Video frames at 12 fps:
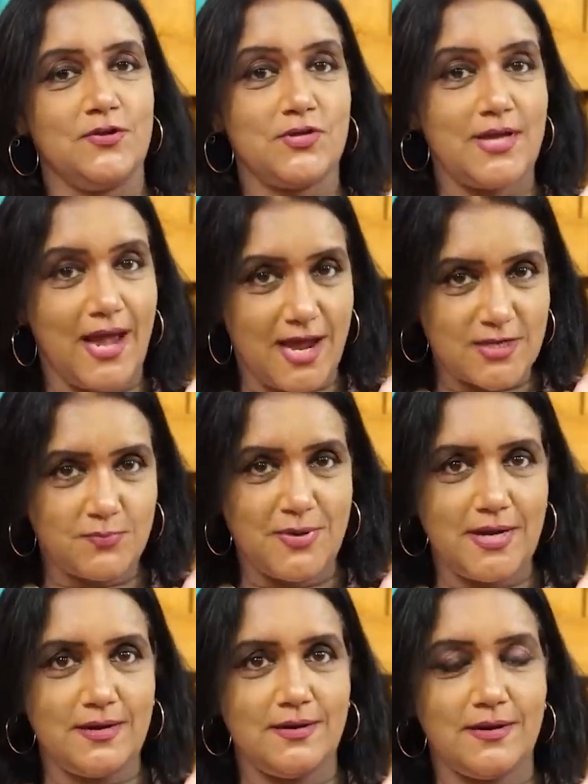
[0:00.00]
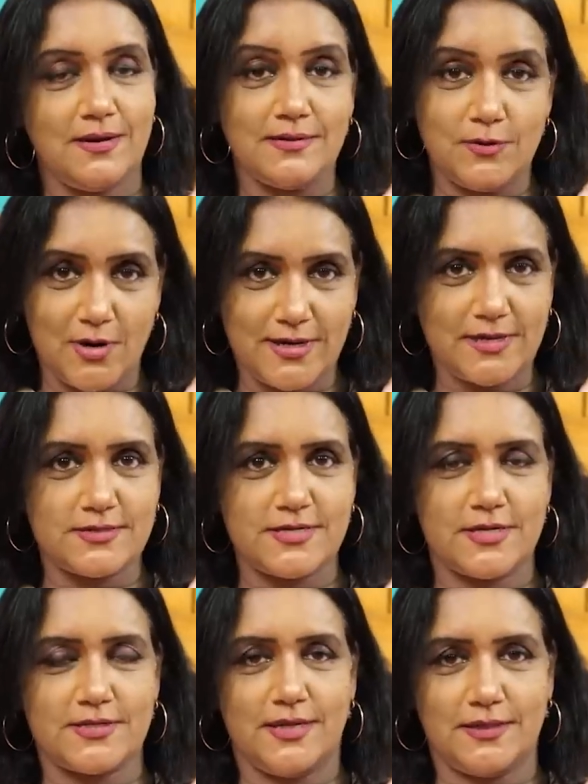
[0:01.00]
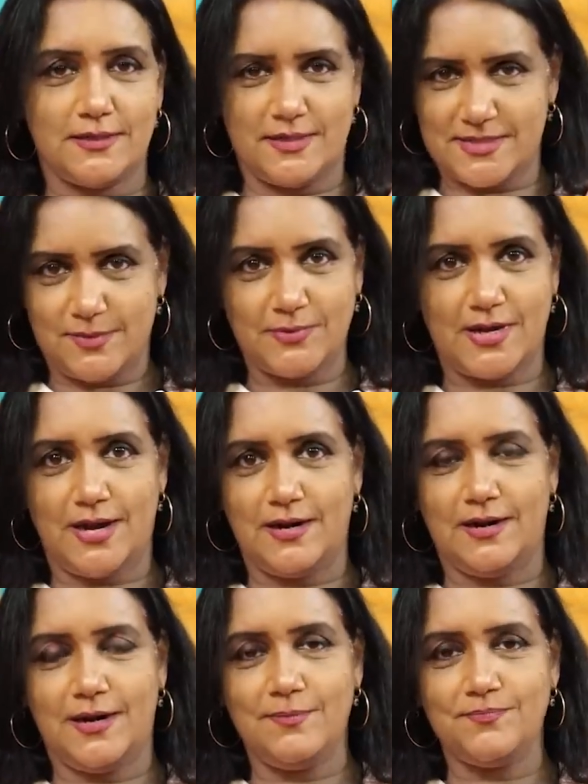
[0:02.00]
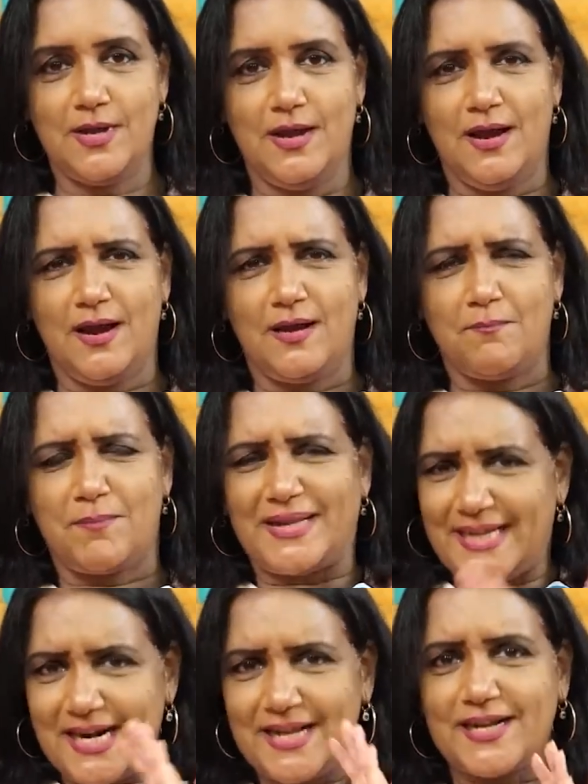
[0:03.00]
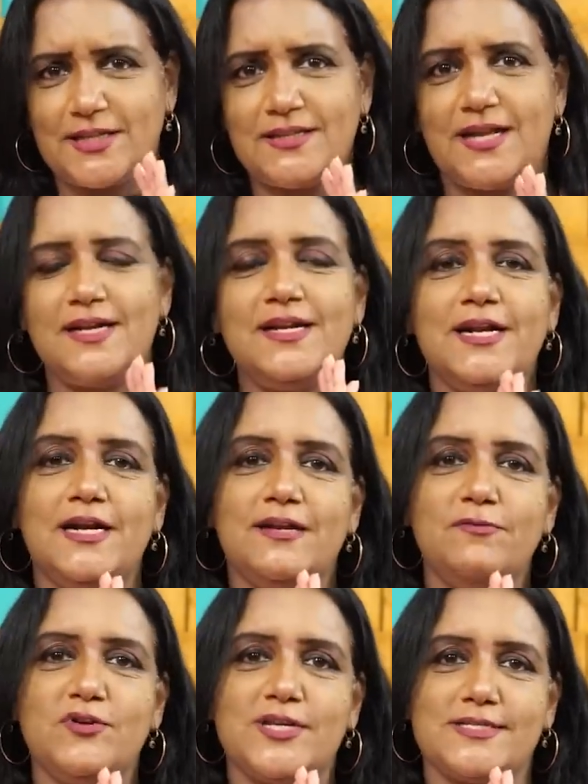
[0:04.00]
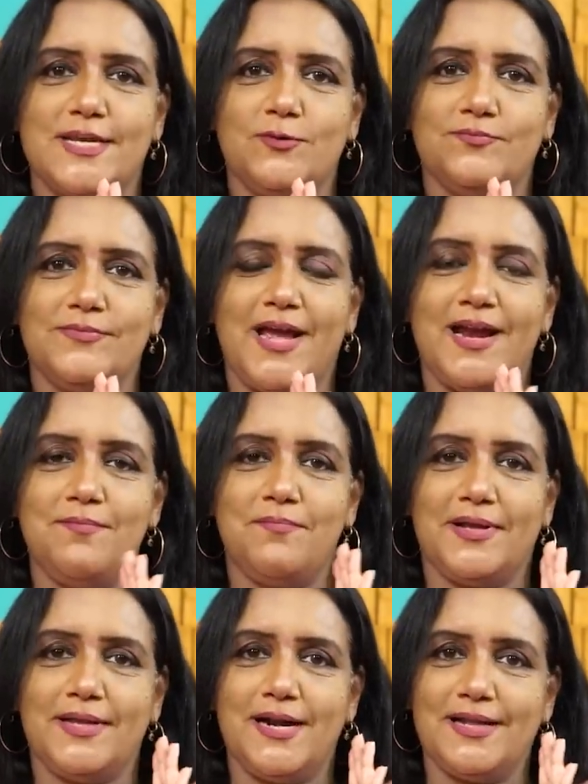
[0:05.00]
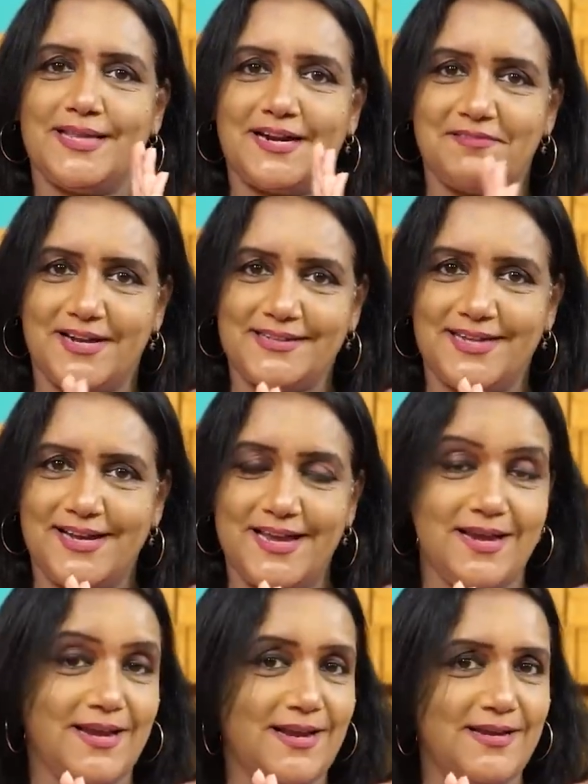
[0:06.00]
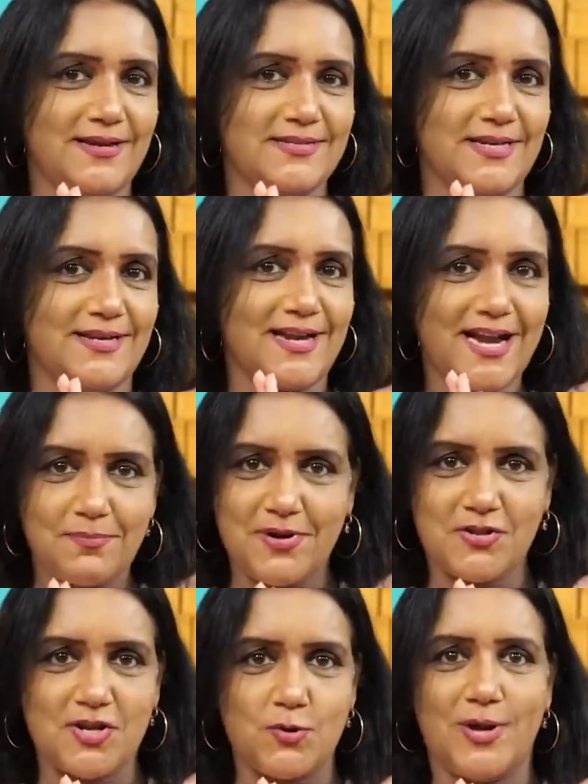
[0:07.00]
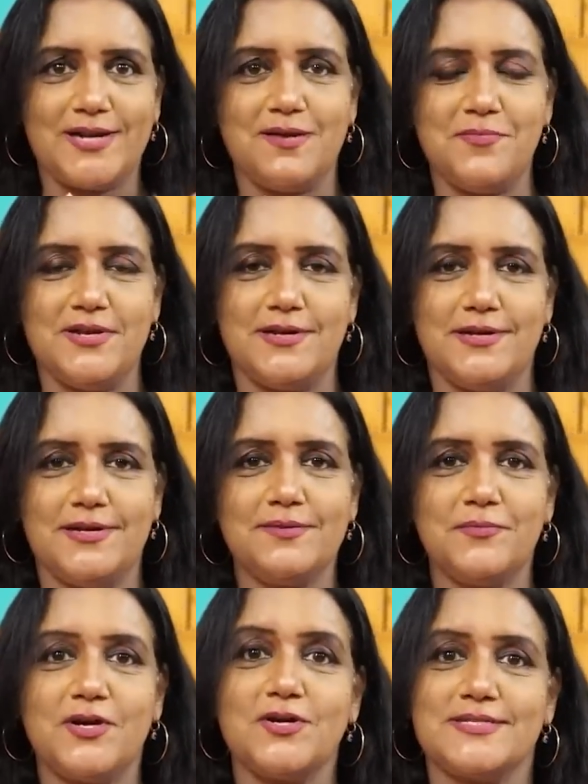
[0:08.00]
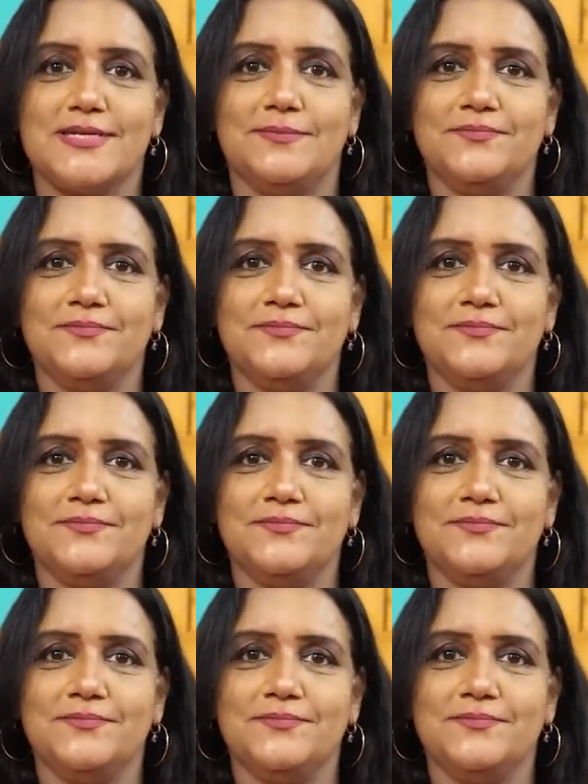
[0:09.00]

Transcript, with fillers: షీ హ్యాస్ బీన్ ఇన్ ద యునైటెడ్ స్టేట్స్ గత దశాబ్ద కాలంగా పదేళ్ల క్రితం తను నేను ఇంటర్వ్యూ చేశాను అండ్ పదేళ్ల తర్వాత అగైన్ ఇట్స్ అ గ్రేట్ ప్లెజర్ టు వెల్కమ్ హియర్ హియర్ బికాజ్